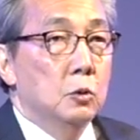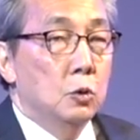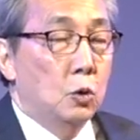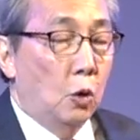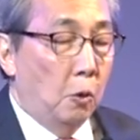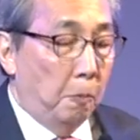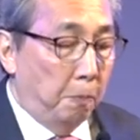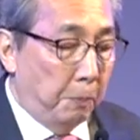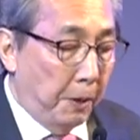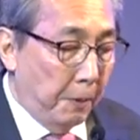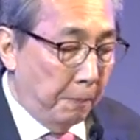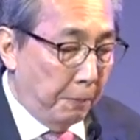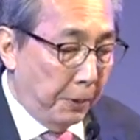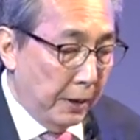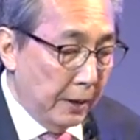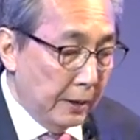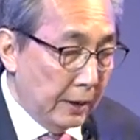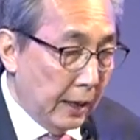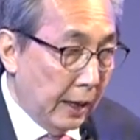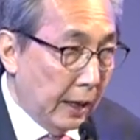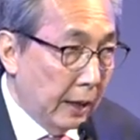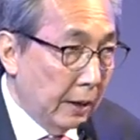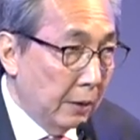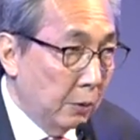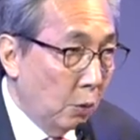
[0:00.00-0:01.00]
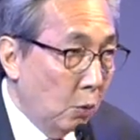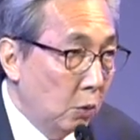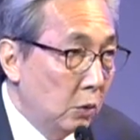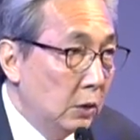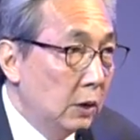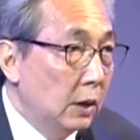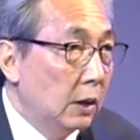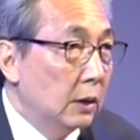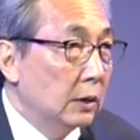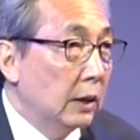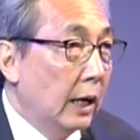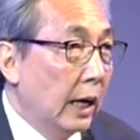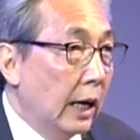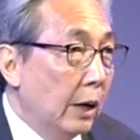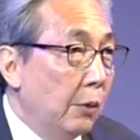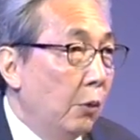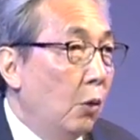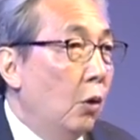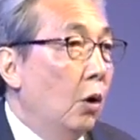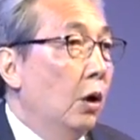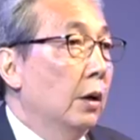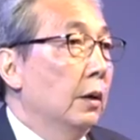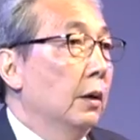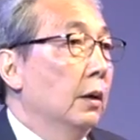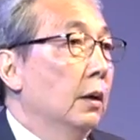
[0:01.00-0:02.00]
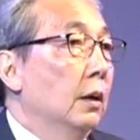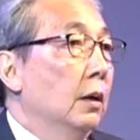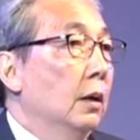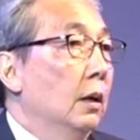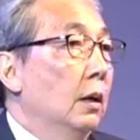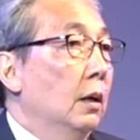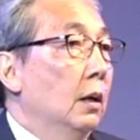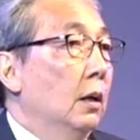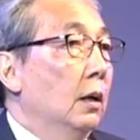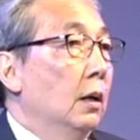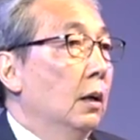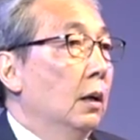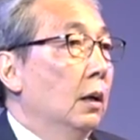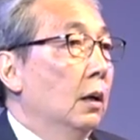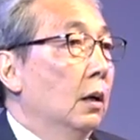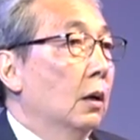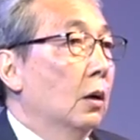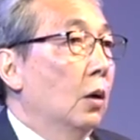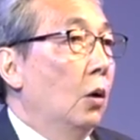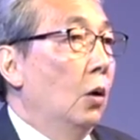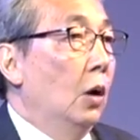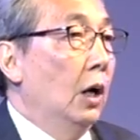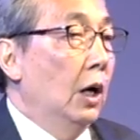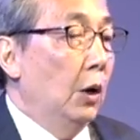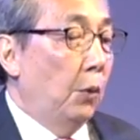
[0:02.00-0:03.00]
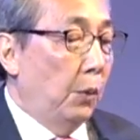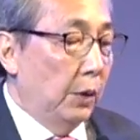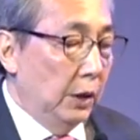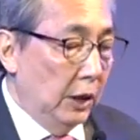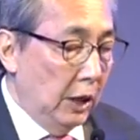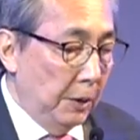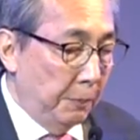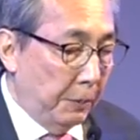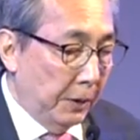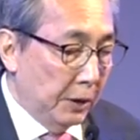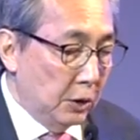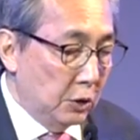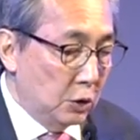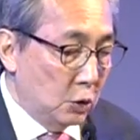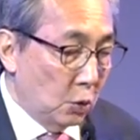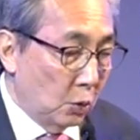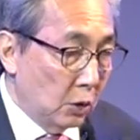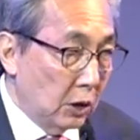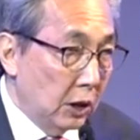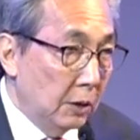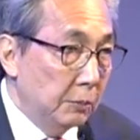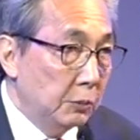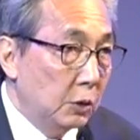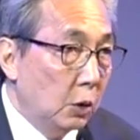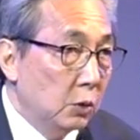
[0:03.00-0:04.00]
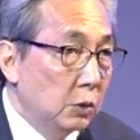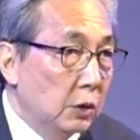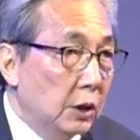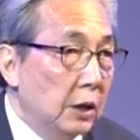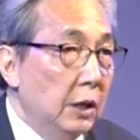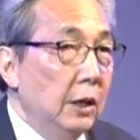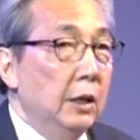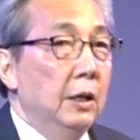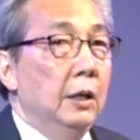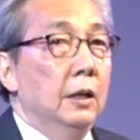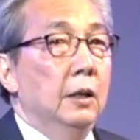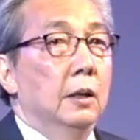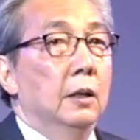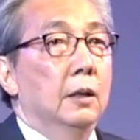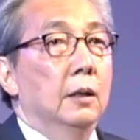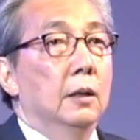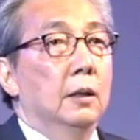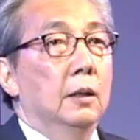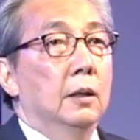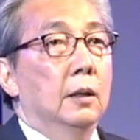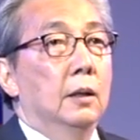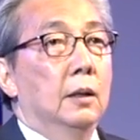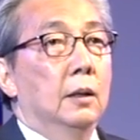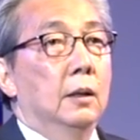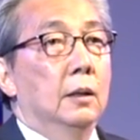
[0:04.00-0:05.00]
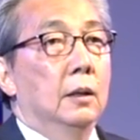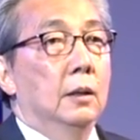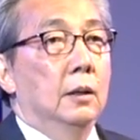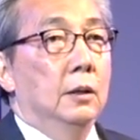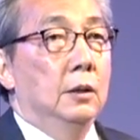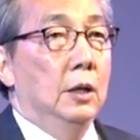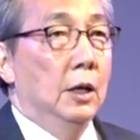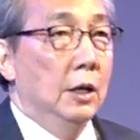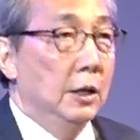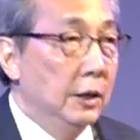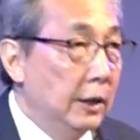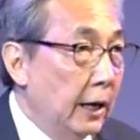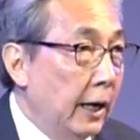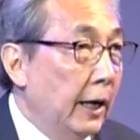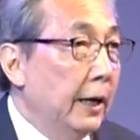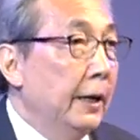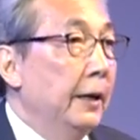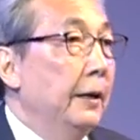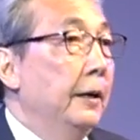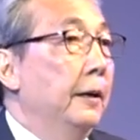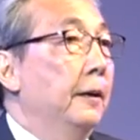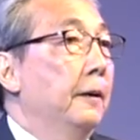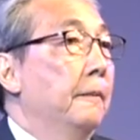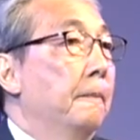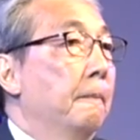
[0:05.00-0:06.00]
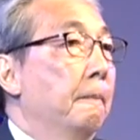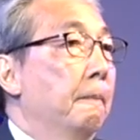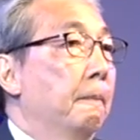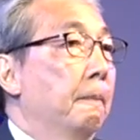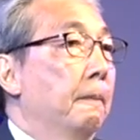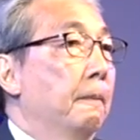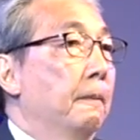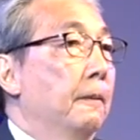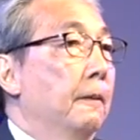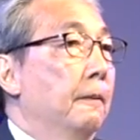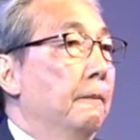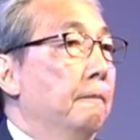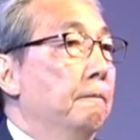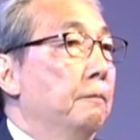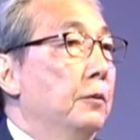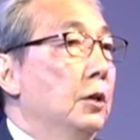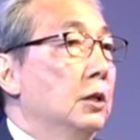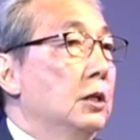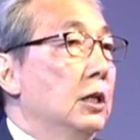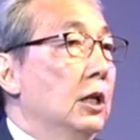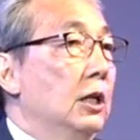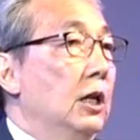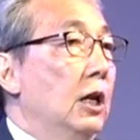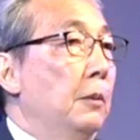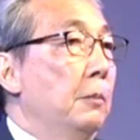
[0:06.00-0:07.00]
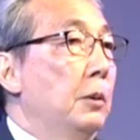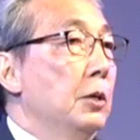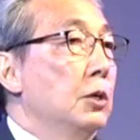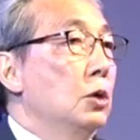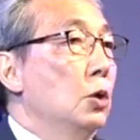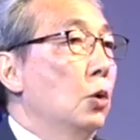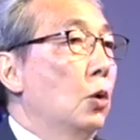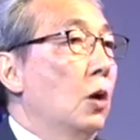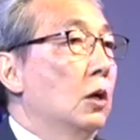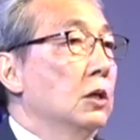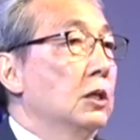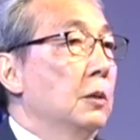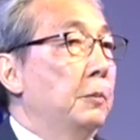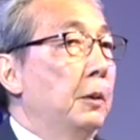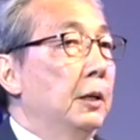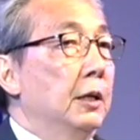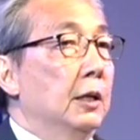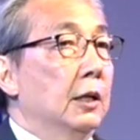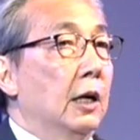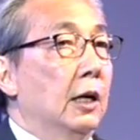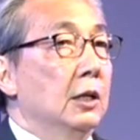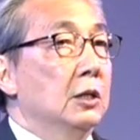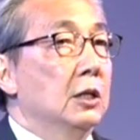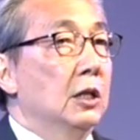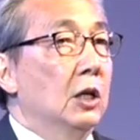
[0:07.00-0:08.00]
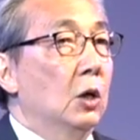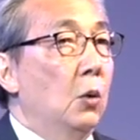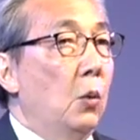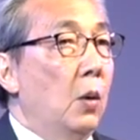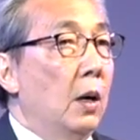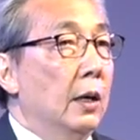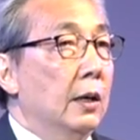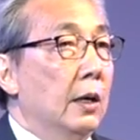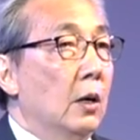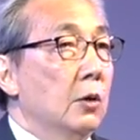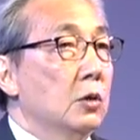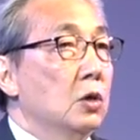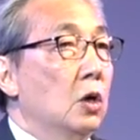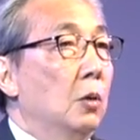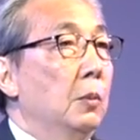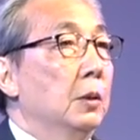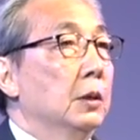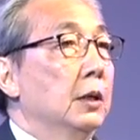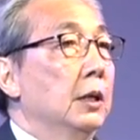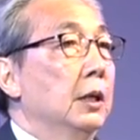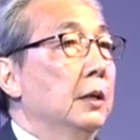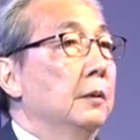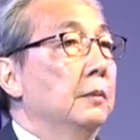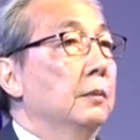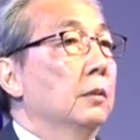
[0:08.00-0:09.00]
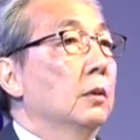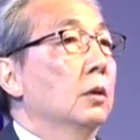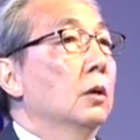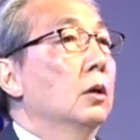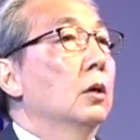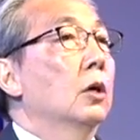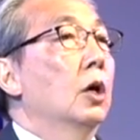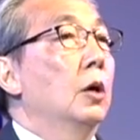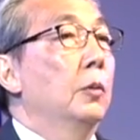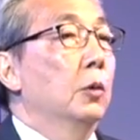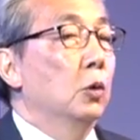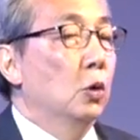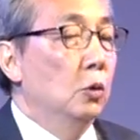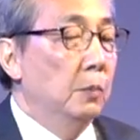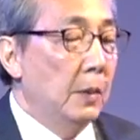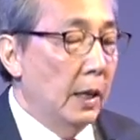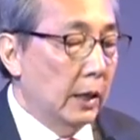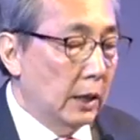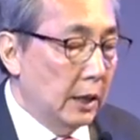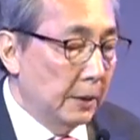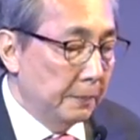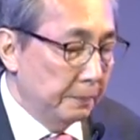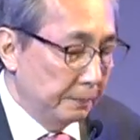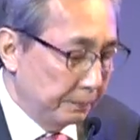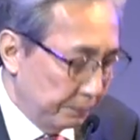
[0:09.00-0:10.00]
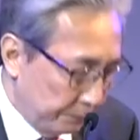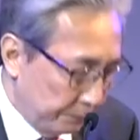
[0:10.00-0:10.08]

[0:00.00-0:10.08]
จงเป็นไปอย่างรุ่งเรืองถาวร ขอให้วันนี้เป็นจุดเริ่มต้นที่ยิ่งใหญ่ ที่จะนำไปสู่ความสัมพันธ์ในใกล้ชิดระหว่างเราสองประเทศ ขอบพระคุณมากครับ